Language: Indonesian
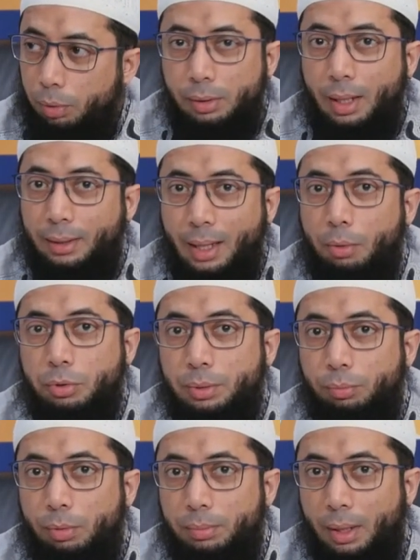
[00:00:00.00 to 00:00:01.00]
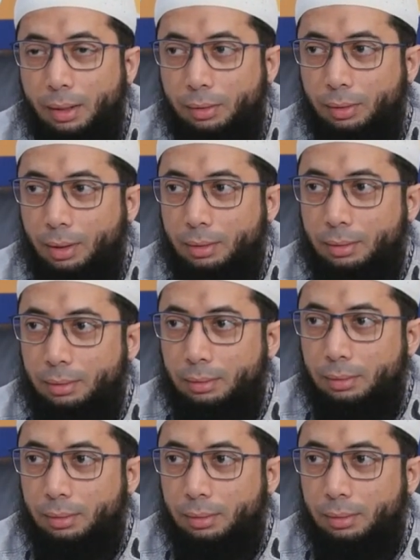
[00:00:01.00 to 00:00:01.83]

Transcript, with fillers: beliau tidak tahu sebelumnya gitu kan.